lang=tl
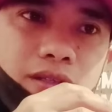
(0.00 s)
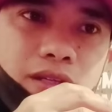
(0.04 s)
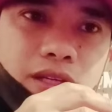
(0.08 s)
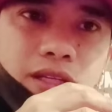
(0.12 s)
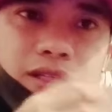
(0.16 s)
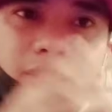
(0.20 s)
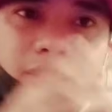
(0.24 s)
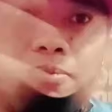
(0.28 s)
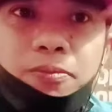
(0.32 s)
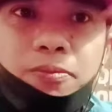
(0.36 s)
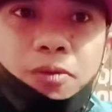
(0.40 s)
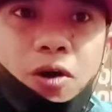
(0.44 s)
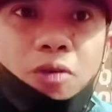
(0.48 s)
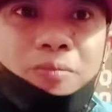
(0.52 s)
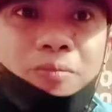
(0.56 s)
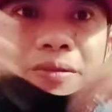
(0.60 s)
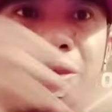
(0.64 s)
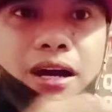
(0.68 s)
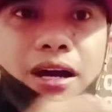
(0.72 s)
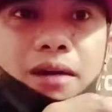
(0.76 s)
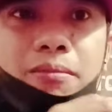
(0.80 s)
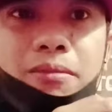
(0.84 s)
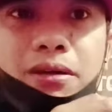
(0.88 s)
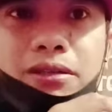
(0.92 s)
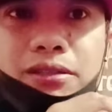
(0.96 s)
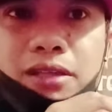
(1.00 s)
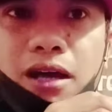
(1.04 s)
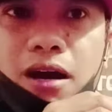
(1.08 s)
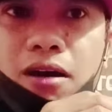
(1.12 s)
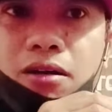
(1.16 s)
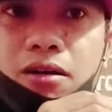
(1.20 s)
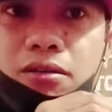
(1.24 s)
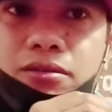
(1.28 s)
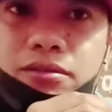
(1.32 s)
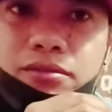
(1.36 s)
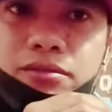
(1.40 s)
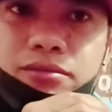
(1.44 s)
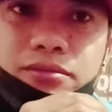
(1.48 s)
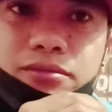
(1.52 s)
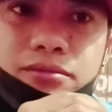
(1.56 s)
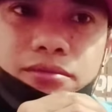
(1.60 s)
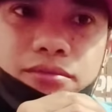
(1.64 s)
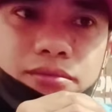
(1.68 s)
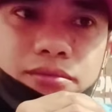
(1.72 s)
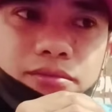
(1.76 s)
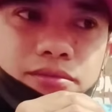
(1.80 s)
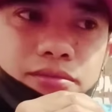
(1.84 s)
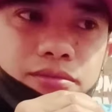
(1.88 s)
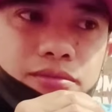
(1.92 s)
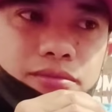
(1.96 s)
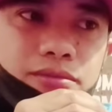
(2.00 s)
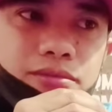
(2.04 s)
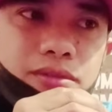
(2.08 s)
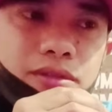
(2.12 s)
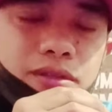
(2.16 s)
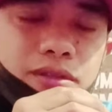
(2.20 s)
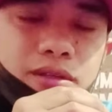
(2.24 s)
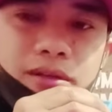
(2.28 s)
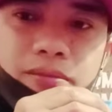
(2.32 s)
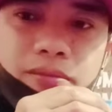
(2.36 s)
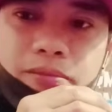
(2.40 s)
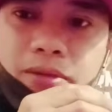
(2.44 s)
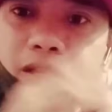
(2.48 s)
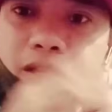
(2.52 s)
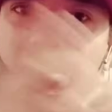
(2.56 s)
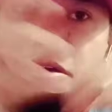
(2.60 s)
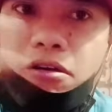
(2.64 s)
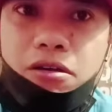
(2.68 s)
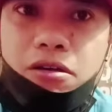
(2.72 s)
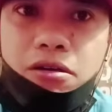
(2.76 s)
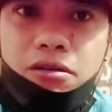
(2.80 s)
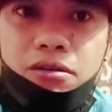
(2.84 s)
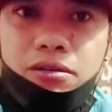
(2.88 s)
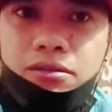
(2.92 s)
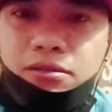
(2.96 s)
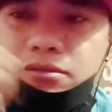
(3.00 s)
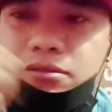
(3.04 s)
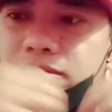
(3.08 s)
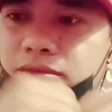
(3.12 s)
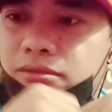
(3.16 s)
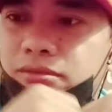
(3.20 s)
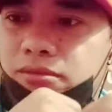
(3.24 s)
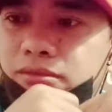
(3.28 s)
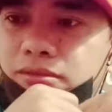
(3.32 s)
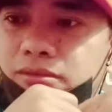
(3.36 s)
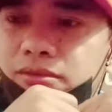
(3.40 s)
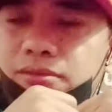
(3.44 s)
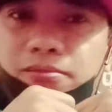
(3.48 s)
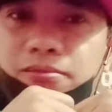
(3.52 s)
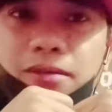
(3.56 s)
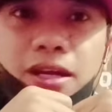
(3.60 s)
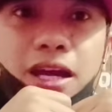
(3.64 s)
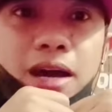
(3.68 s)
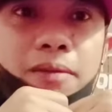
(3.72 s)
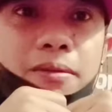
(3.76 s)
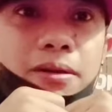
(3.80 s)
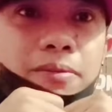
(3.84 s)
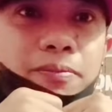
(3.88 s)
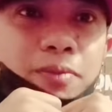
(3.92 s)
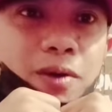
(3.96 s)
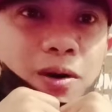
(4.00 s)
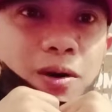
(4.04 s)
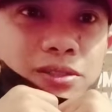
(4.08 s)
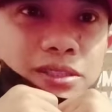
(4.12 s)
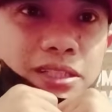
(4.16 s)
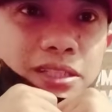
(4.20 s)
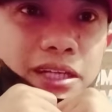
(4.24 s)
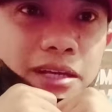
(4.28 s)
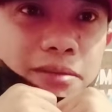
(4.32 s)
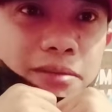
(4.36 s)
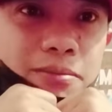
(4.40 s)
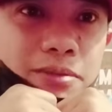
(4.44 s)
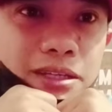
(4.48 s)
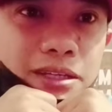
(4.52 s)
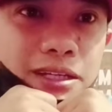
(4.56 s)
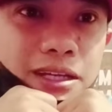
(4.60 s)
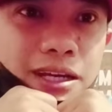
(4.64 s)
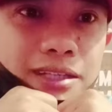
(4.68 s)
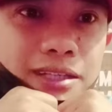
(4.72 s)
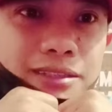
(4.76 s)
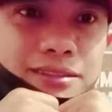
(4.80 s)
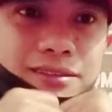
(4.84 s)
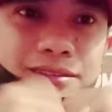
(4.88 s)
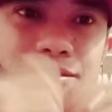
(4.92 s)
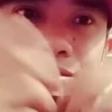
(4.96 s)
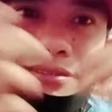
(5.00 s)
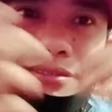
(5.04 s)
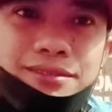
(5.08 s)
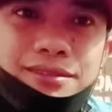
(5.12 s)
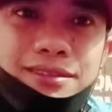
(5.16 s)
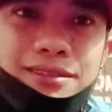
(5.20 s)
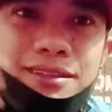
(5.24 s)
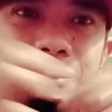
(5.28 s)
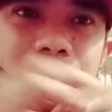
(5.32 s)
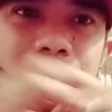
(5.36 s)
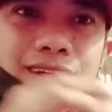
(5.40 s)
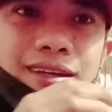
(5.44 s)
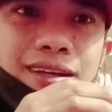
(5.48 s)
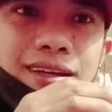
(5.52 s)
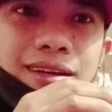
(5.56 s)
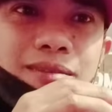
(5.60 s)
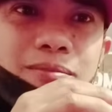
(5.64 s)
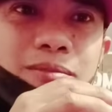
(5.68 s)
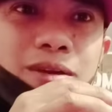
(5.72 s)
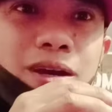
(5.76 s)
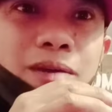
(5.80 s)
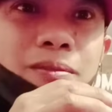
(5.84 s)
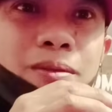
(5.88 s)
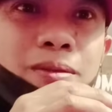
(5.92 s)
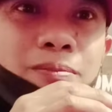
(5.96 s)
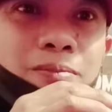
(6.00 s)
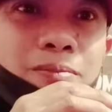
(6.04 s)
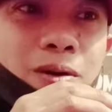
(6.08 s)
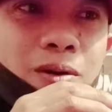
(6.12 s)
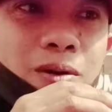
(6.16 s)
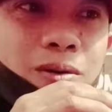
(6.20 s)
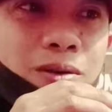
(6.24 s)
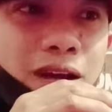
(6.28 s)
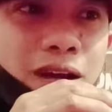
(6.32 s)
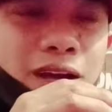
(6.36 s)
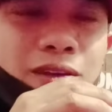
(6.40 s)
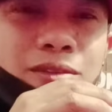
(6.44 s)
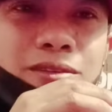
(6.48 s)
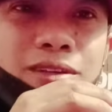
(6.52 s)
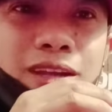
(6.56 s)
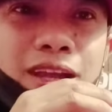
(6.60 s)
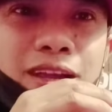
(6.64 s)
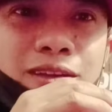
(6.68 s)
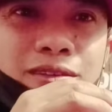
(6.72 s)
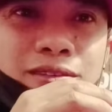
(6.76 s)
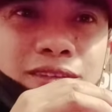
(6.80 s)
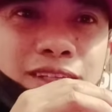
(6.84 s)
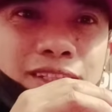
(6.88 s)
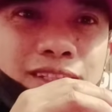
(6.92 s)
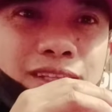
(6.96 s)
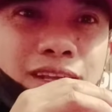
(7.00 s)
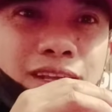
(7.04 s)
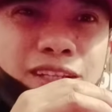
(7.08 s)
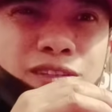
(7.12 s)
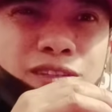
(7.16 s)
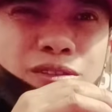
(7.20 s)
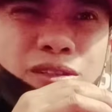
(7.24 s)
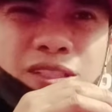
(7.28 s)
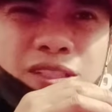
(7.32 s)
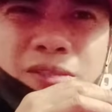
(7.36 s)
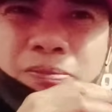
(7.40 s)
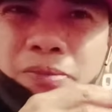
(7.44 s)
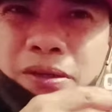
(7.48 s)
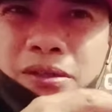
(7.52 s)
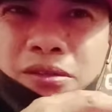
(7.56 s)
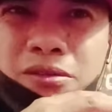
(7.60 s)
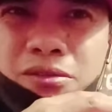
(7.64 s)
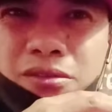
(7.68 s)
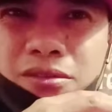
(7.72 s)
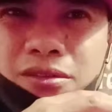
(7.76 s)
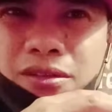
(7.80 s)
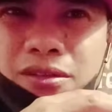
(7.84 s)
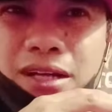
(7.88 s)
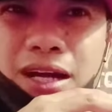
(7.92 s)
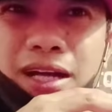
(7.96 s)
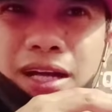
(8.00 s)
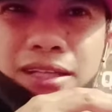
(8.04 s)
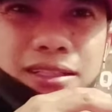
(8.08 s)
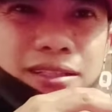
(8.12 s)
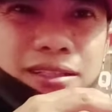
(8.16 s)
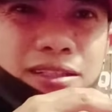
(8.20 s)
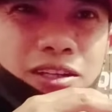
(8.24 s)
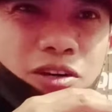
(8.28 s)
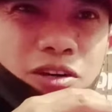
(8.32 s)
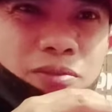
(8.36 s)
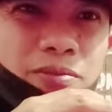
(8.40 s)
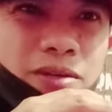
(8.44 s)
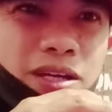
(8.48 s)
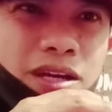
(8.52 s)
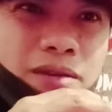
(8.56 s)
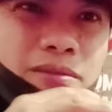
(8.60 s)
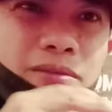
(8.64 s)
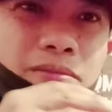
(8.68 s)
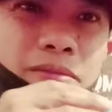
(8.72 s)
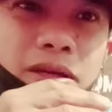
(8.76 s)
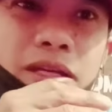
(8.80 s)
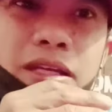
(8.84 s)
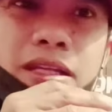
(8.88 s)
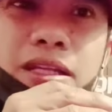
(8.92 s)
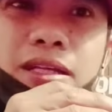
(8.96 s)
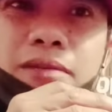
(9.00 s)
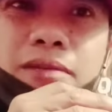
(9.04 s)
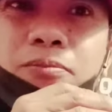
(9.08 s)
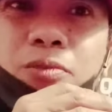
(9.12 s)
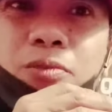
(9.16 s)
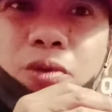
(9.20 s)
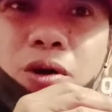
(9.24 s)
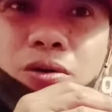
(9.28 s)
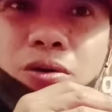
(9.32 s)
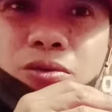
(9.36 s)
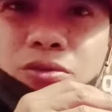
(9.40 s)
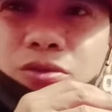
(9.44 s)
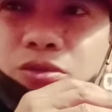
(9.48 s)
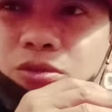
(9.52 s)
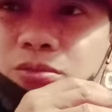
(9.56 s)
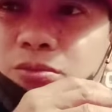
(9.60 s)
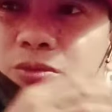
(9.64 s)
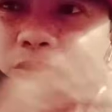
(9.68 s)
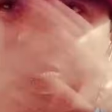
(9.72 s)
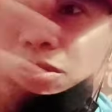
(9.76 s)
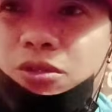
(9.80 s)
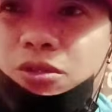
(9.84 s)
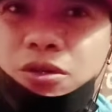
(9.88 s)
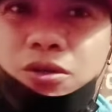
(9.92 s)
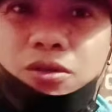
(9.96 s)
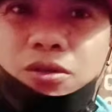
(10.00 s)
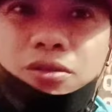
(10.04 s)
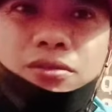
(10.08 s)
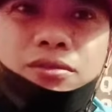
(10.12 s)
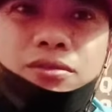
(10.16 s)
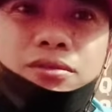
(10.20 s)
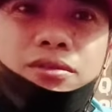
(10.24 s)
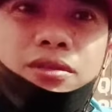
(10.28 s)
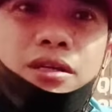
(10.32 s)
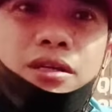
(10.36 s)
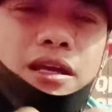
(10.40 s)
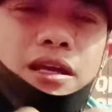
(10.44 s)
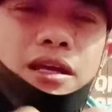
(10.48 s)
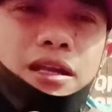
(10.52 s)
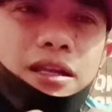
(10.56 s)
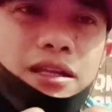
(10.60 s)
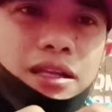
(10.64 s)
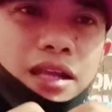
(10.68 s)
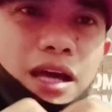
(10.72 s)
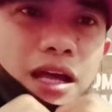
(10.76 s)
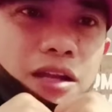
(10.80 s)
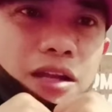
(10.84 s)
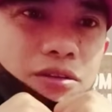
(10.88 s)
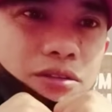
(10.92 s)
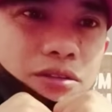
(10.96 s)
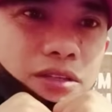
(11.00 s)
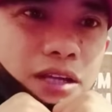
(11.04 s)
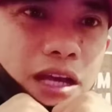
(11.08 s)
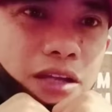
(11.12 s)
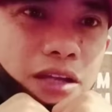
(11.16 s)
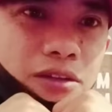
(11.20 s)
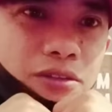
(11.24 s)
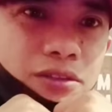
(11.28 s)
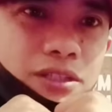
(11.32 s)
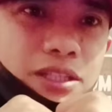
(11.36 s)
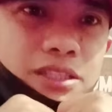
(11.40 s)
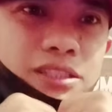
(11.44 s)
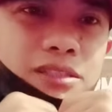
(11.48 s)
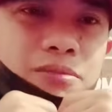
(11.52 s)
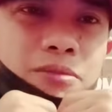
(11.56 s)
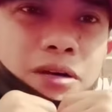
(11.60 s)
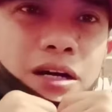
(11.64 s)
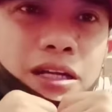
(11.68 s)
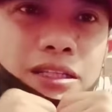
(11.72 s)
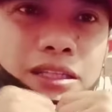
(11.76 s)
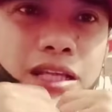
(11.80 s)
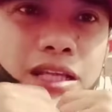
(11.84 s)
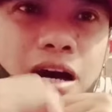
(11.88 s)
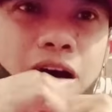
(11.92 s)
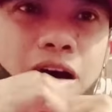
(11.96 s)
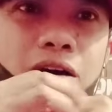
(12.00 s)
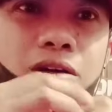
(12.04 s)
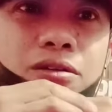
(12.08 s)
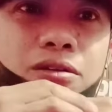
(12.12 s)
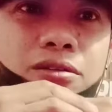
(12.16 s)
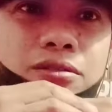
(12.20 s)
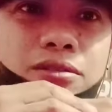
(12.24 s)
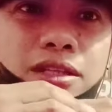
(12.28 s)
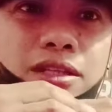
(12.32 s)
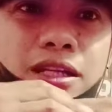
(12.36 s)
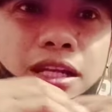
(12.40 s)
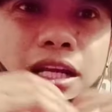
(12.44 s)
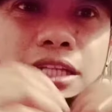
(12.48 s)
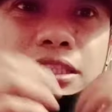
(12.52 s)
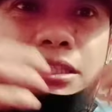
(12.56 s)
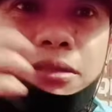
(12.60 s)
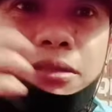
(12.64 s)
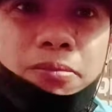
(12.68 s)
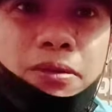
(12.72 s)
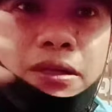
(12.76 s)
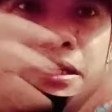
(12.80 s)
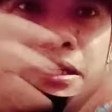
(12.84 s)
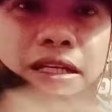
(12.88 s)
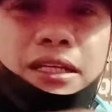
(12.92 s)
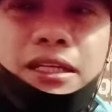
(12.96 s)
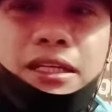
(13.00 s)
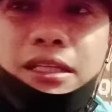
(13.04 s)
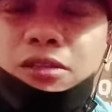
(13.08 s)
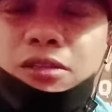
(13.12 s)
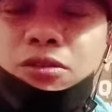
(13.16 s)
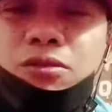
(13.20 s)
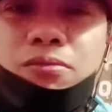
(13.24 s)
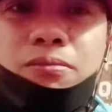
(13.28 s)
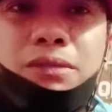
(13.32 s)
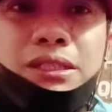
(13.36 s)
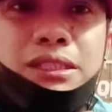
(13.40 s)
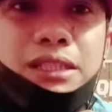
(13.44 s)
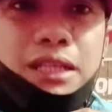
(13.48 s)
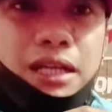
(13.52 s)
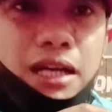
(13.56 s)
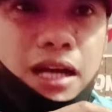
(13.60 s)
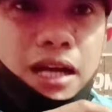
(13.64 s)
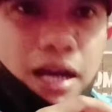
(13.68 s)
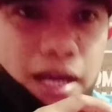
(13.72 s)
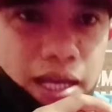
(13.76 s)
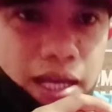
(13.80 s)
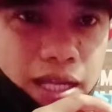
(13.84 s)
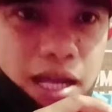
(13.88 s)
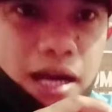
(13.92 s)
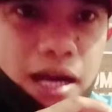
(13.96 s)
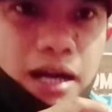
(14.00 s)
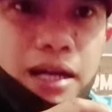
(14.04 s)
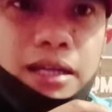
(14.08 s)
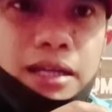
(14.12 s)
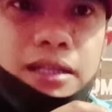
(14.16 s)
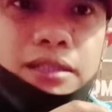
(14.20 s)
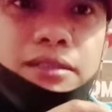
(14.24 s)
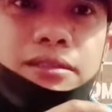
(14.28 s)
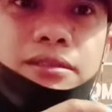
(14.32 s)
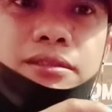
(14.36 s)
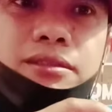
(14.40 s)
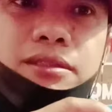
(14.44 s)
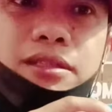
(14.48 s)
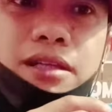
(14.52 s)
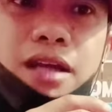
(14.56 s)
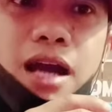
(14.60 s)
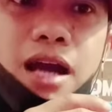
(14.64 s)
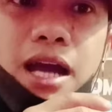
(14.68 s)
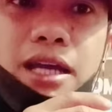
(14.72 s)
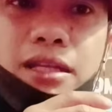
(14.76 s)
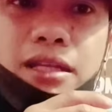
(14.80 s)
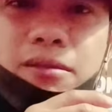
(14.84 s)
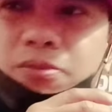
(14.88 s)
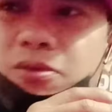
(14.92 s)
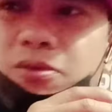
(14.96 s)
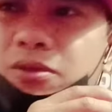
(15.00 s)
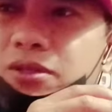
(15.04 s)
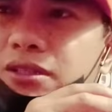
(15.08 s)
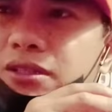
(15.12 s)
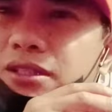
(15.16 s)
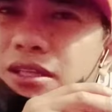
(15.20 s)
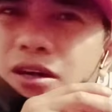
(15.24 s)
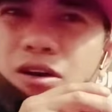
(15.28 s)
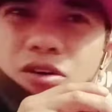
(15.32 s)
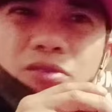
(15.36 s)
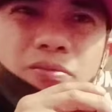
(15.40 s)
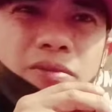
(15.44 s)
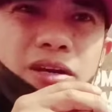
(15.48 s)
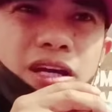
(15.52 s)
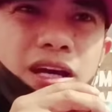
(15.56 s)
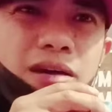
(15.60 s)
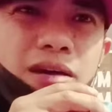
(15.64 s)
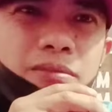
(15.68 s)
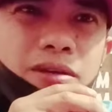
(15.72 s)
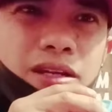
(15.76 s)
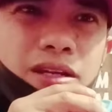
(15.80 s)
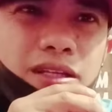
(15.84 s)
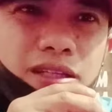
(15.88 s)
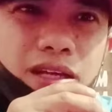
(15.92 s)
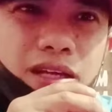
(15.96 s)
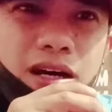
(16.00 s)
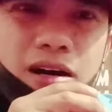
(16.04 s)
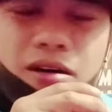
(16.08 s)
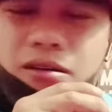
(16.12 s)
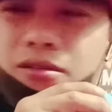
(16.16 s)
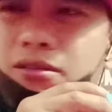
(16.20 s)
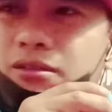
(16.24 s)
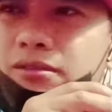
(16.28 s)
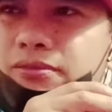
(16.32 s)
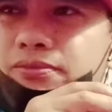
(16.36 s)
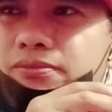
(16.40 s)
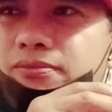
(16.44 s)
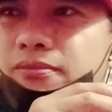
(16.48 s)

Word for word: Hindi po ako mayamang tao. Pero, mayaman po ako sa kaibigan. Mayaman po ako lalo-lalo na, lalo na sa pagtulong kahit hindi ako mayaman. Mahilig po akong tumulong, lalong-lalo na sa mga tao na nasa paligid kong mas nangangailangan kahit po hindi ako mayaman na tao.